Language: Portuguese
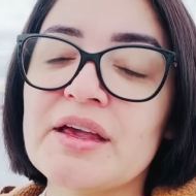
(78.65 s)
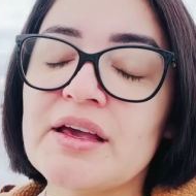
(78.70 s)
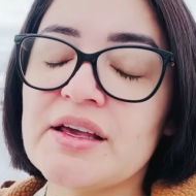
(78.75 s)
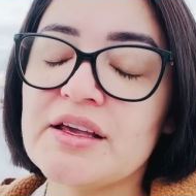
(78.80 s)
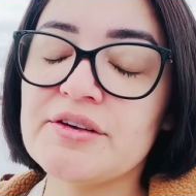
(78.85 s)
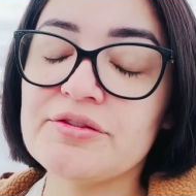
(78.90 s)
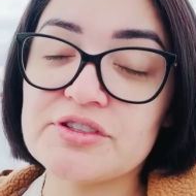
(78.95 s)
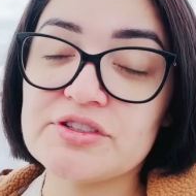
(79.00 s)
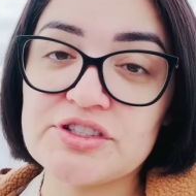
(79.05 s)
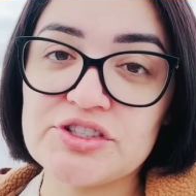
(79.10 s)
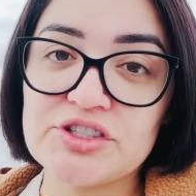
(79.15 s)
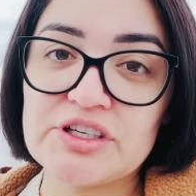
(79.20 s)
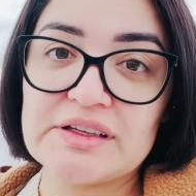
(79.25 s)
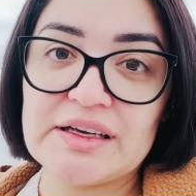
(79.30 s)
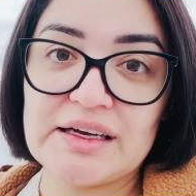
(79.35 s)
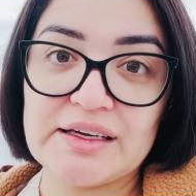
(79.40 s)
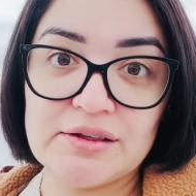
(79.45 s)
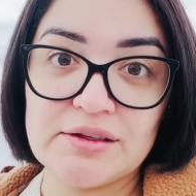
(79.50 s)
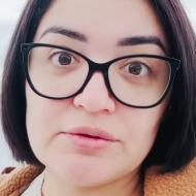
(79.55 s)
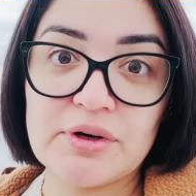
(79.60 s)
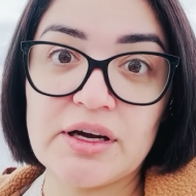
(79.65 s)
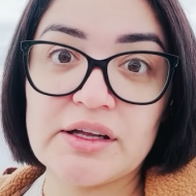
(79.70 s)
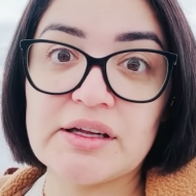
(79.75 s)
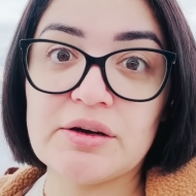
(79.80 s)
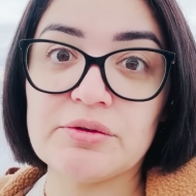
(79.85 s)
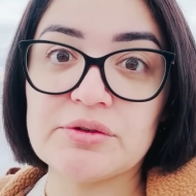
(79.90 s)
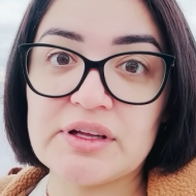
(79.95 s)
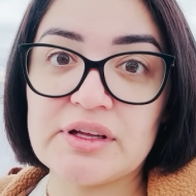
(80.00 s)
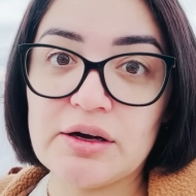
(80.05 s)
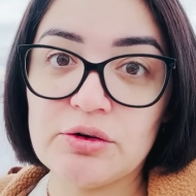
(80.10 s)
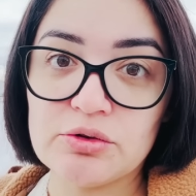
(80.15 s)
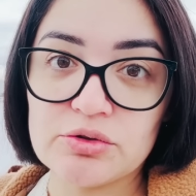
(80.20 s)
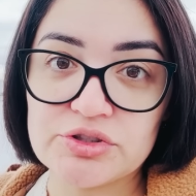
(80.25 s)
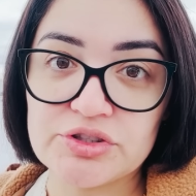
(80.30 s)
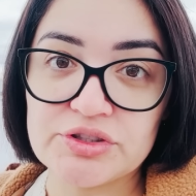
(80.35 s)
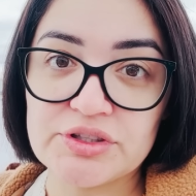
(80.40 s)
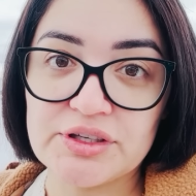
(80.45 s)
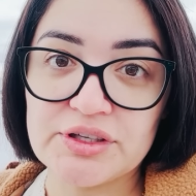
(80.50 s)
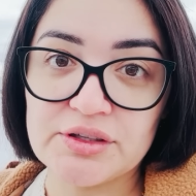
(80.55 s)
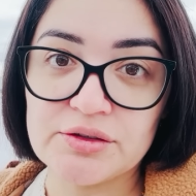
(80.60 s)
e você já está aqui no canal e está
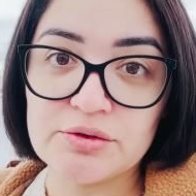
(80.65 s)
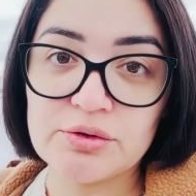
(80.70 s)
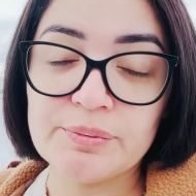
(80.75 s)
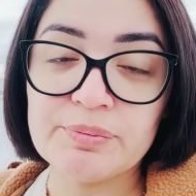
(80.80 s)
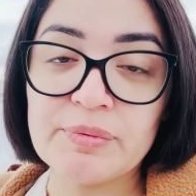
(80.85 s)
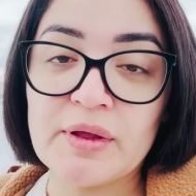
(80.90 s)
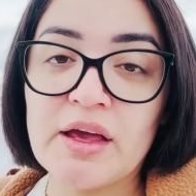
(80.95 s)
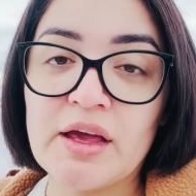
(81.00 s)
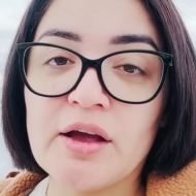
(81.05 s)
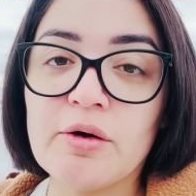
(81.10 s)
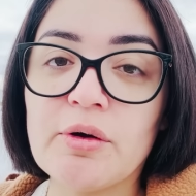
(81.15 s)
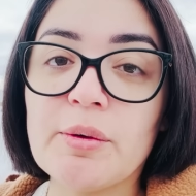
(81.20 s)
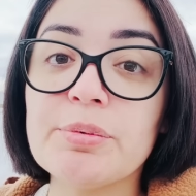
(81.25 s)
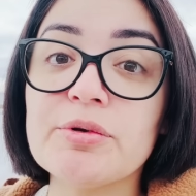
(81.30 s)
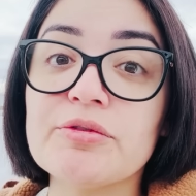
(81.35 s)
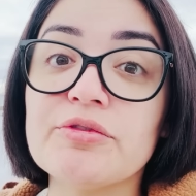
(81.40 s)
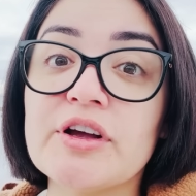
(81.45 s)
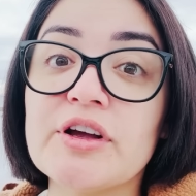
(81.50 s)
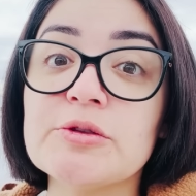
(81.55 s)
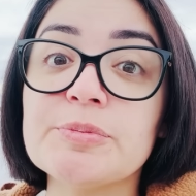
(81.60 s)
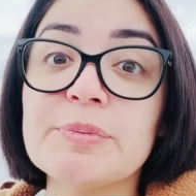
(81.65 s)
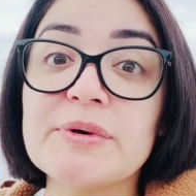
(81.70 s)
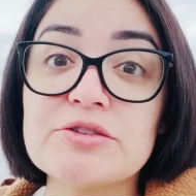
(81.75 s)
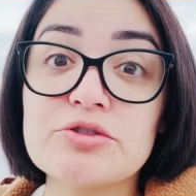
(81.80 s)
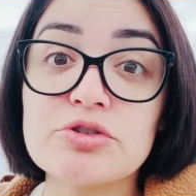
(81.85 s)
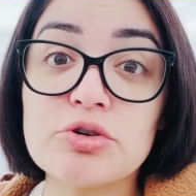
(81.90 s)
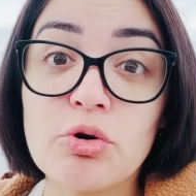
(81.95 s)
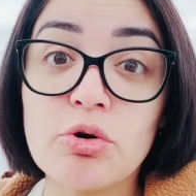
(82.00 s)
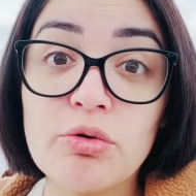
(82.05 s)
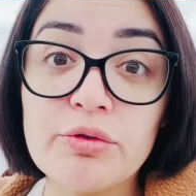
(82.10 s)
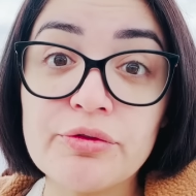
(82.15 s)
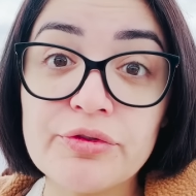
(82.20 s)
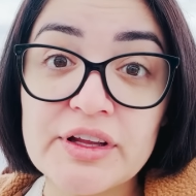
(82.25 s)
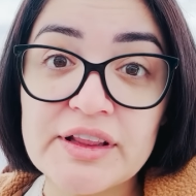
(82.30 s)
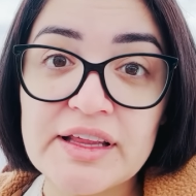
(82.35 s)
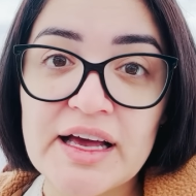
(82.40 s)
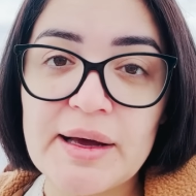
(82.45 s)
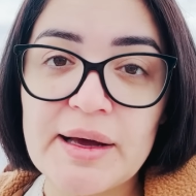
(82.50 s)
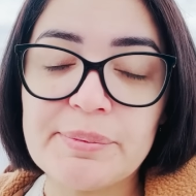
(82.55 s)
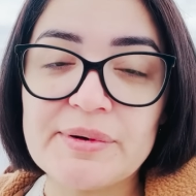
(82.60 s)
gostando, eu aproveito para te
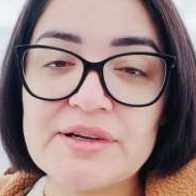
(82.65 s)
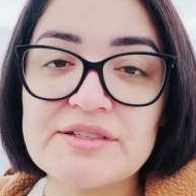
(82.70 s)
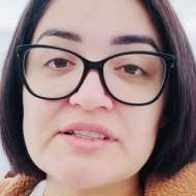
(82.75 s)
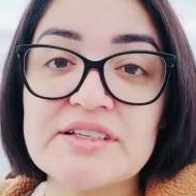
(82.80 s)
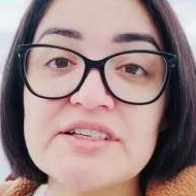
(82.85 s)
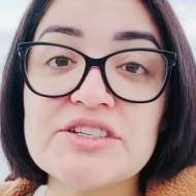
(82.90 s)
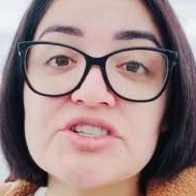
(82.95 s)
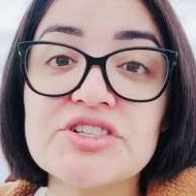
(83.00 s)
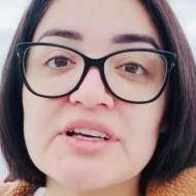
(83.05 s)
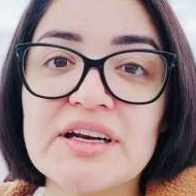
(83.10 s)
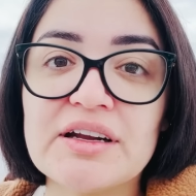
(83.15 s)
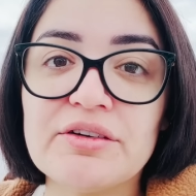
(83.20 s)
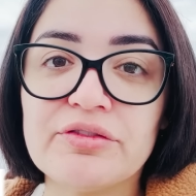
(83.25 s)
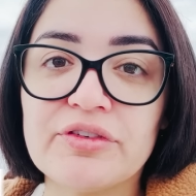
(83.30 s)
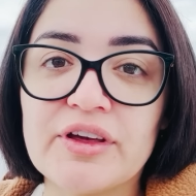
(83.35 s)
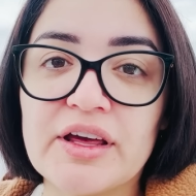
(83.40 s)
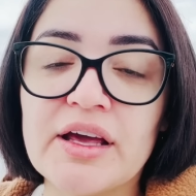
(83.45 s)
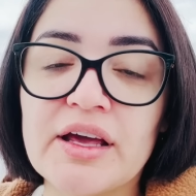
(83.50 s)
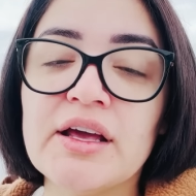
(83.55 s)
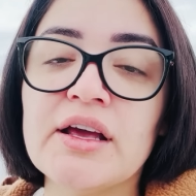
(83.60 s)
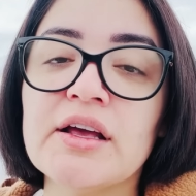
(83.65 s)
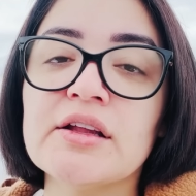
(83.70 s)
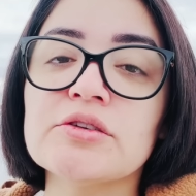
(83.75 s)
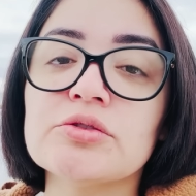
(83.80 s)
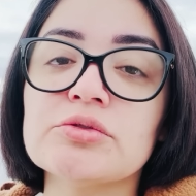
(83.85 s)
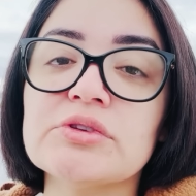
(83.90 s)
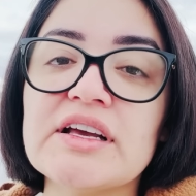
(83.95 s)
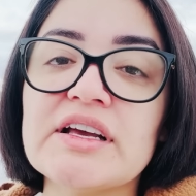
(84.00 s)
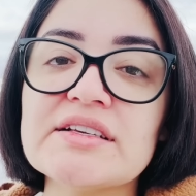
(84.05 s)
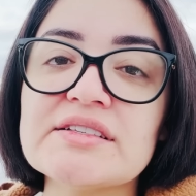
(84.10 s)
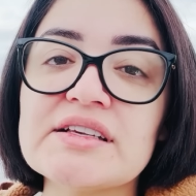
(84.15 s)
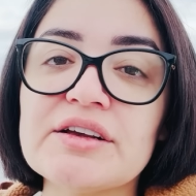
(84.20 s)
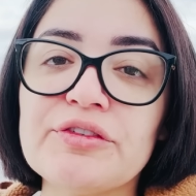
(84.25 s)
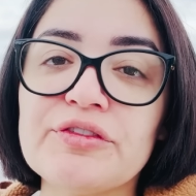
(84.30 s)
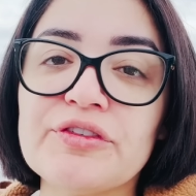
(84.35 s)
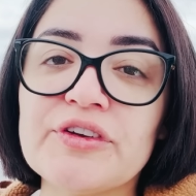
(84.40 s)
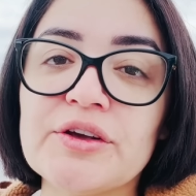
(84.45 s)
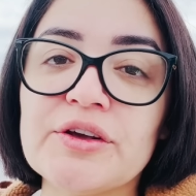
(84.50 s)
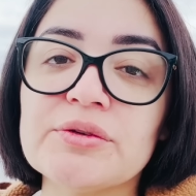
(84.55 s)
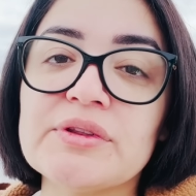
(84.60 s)
convidar para se inscrever no
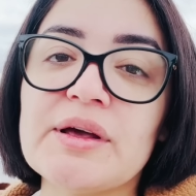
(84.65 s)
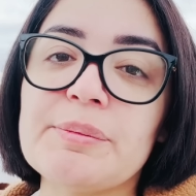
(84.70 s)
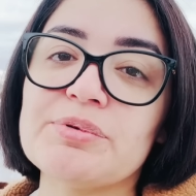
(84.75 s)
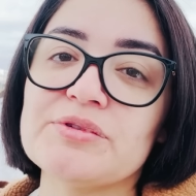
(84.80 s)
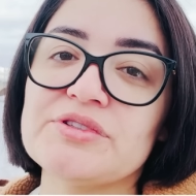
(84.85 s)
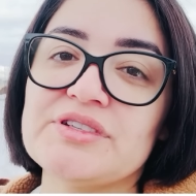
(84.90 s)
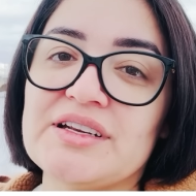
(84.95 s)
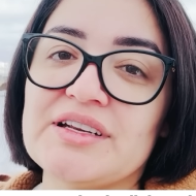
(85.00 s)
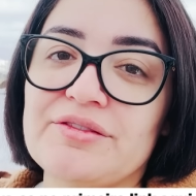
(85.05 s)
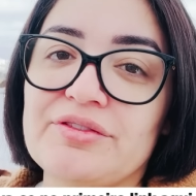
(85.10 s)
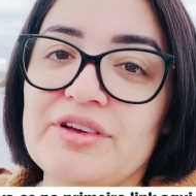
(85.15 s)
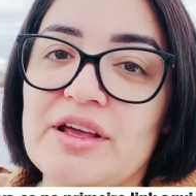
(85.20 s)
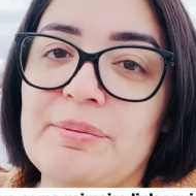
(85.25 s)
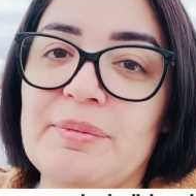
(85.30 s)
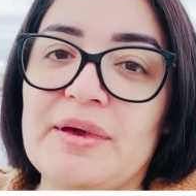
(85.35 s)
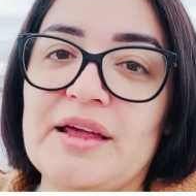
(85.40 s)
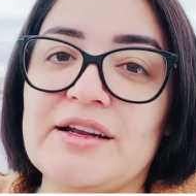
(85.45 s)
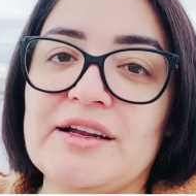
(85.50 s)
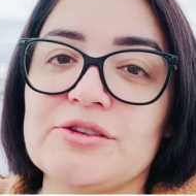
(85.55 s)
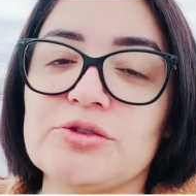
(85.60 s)
desafio da pulseira vermelha.